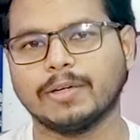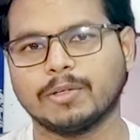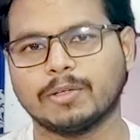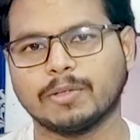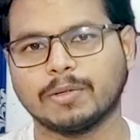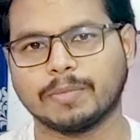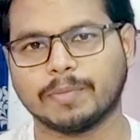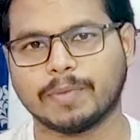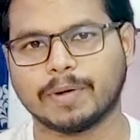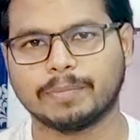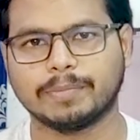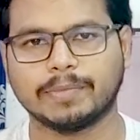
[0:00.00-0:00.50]

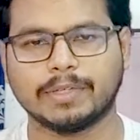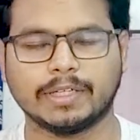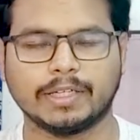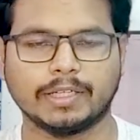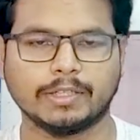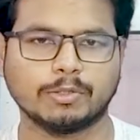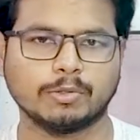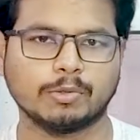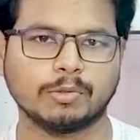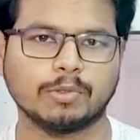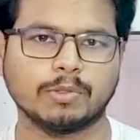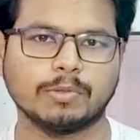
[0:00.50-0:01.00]
এইরকম আপনি
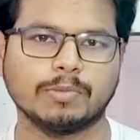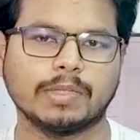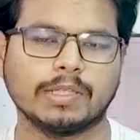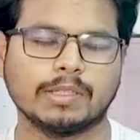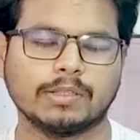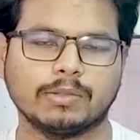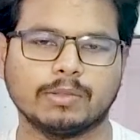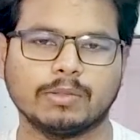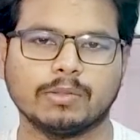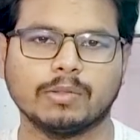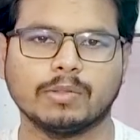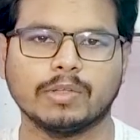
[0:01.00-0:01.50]

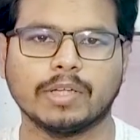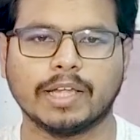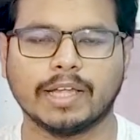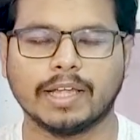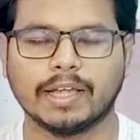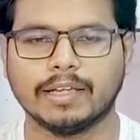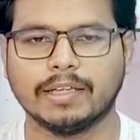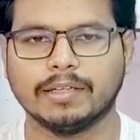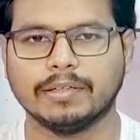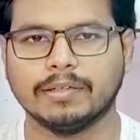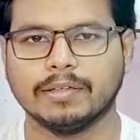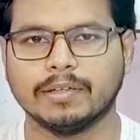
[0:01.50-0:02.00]
শুধুমাত্র
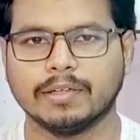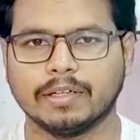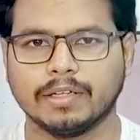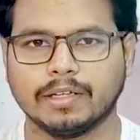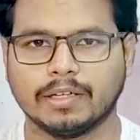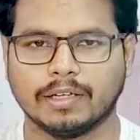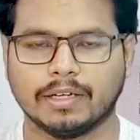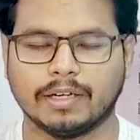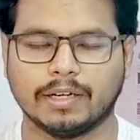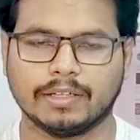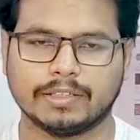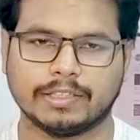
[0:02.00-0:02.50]
এই
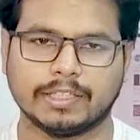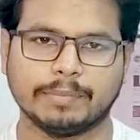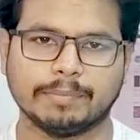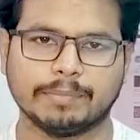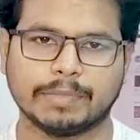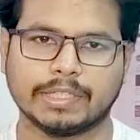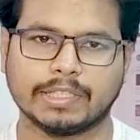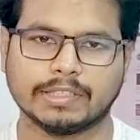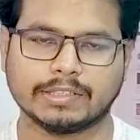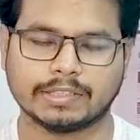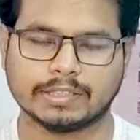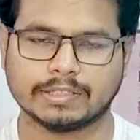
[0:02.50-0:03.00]

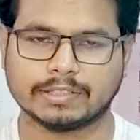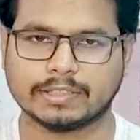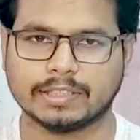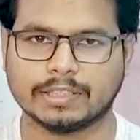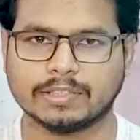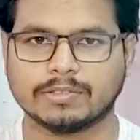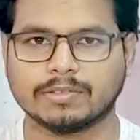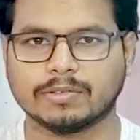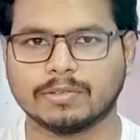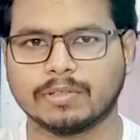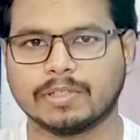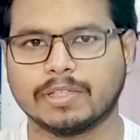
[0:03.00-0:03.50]
টেম্পারেচার
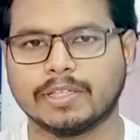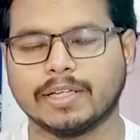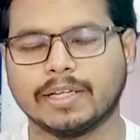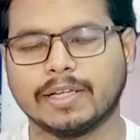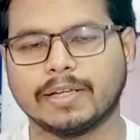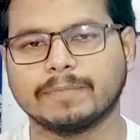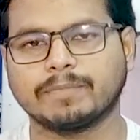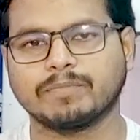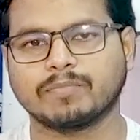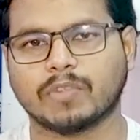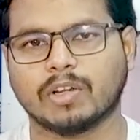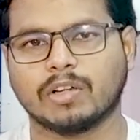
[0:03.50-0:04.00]
সেন্সর দিয়ে
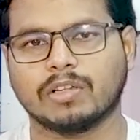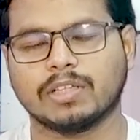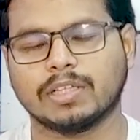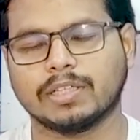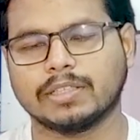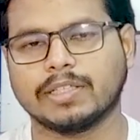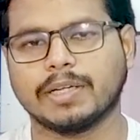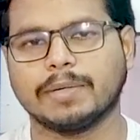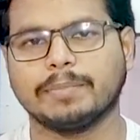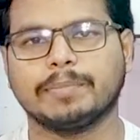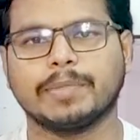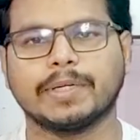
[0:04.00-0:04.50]

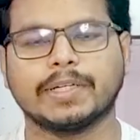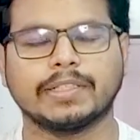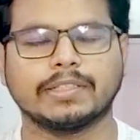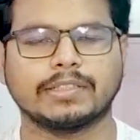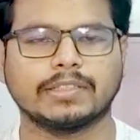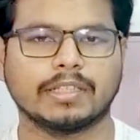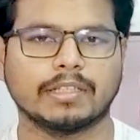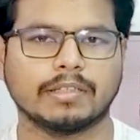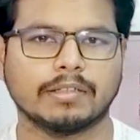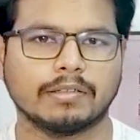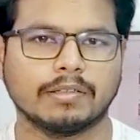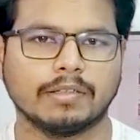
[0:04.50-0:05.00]
অর্থাৎ
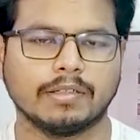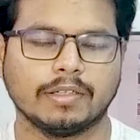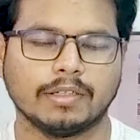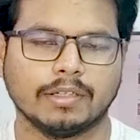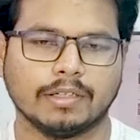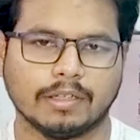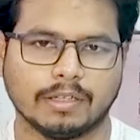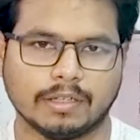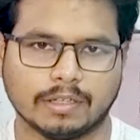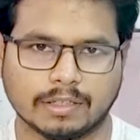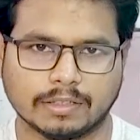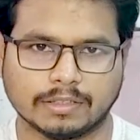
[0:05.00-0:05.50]
টেম্পারেচার
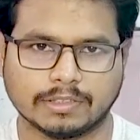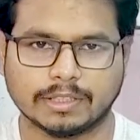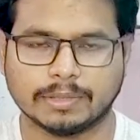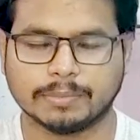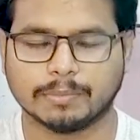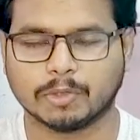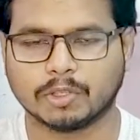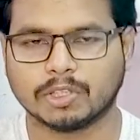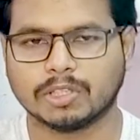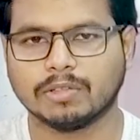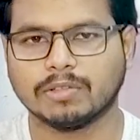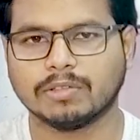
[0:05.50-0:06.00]
যে
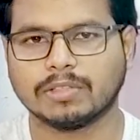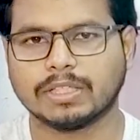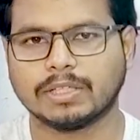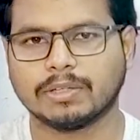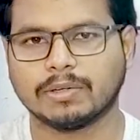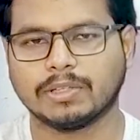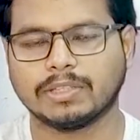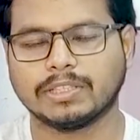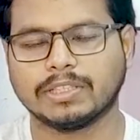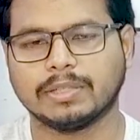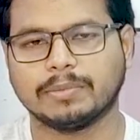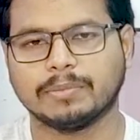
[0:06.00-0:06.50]
মডিউলটি
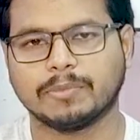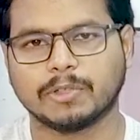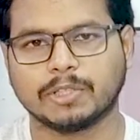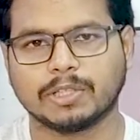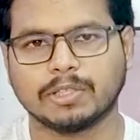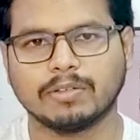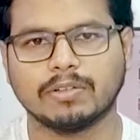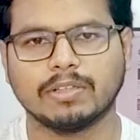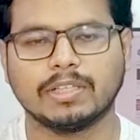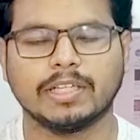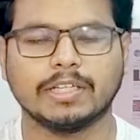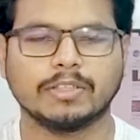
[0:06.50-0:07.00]
রয়েছে
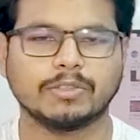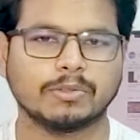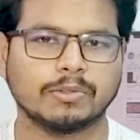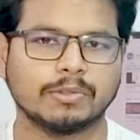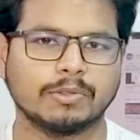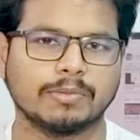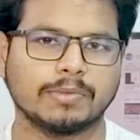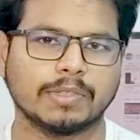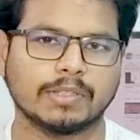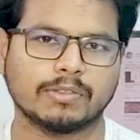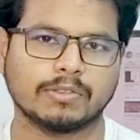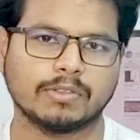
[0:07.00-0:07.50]
মডিউল দিয়ে
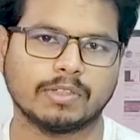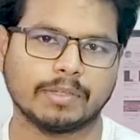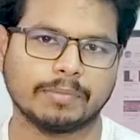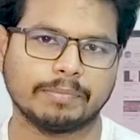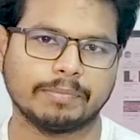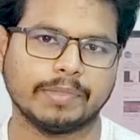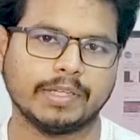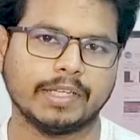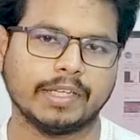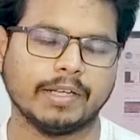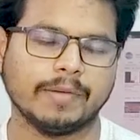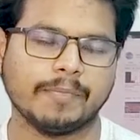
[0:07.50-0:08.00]
শুধুমাত্র
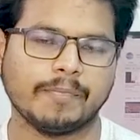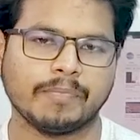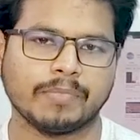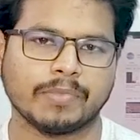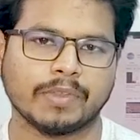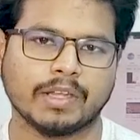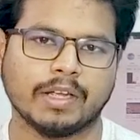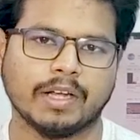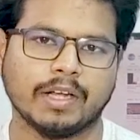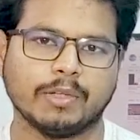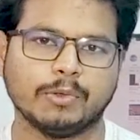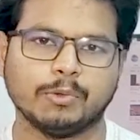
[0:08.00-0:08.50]
আপনি
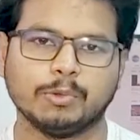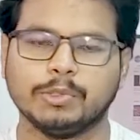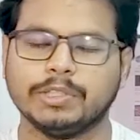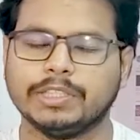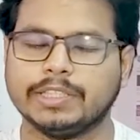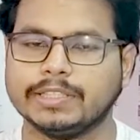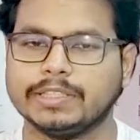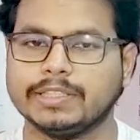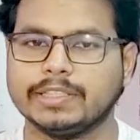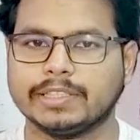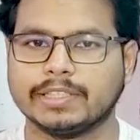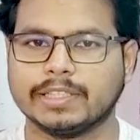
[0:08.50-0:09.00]
দুই
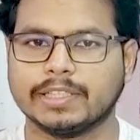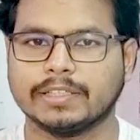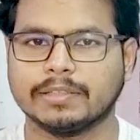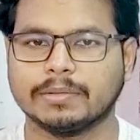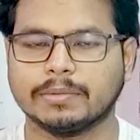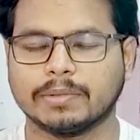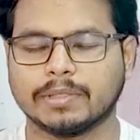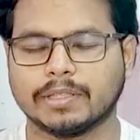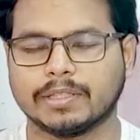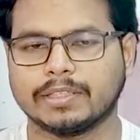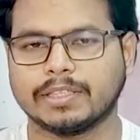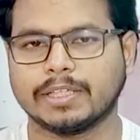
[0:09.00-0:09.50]
ডিজিটের
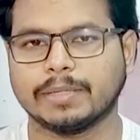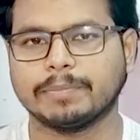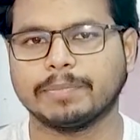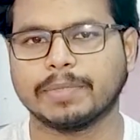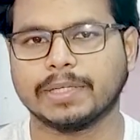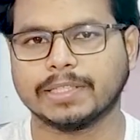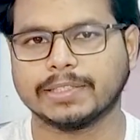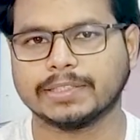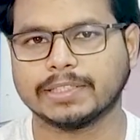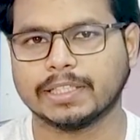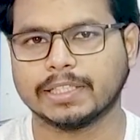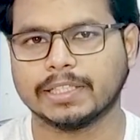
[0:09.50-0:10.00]

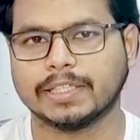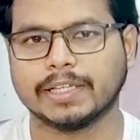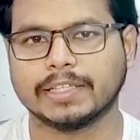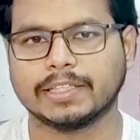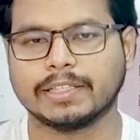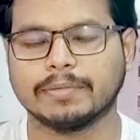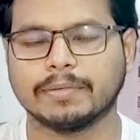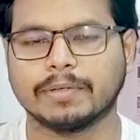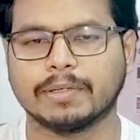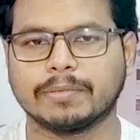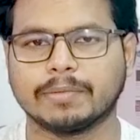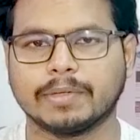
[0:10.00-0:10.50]
টেম্পারেচার
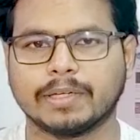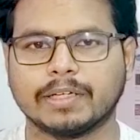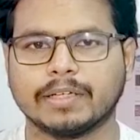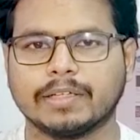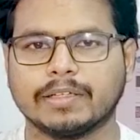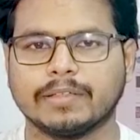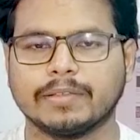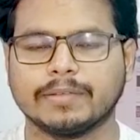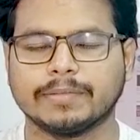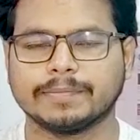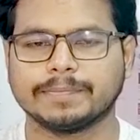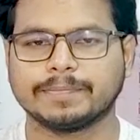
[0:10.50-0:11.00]
দেখতে পারবেন
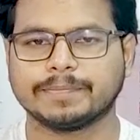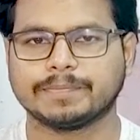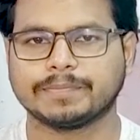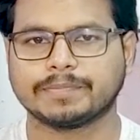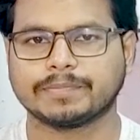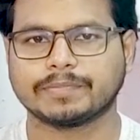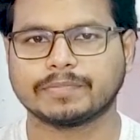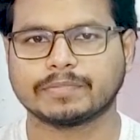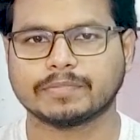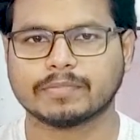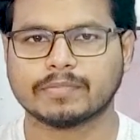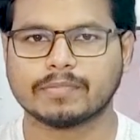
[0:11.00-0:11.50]

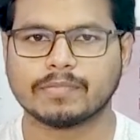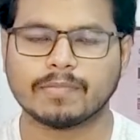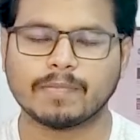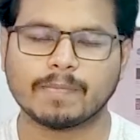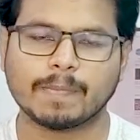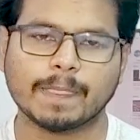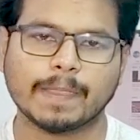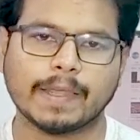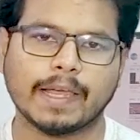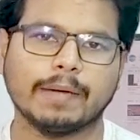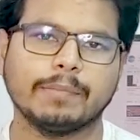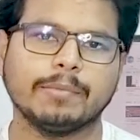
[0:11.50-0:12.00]

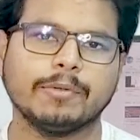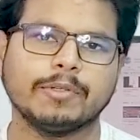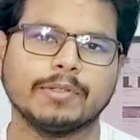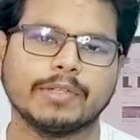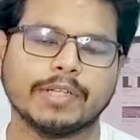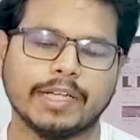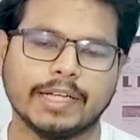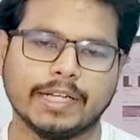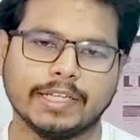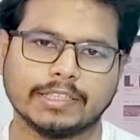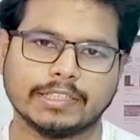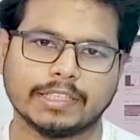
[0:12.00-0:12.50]
এবং
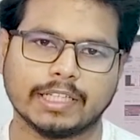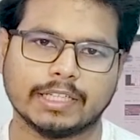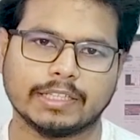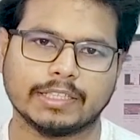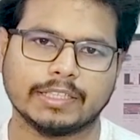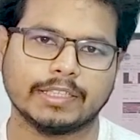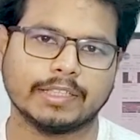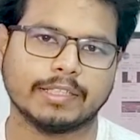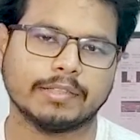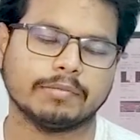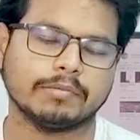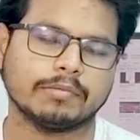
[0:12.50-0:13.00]
এর
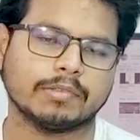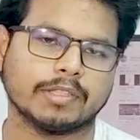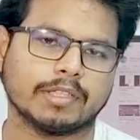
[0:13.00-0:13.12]
সাথে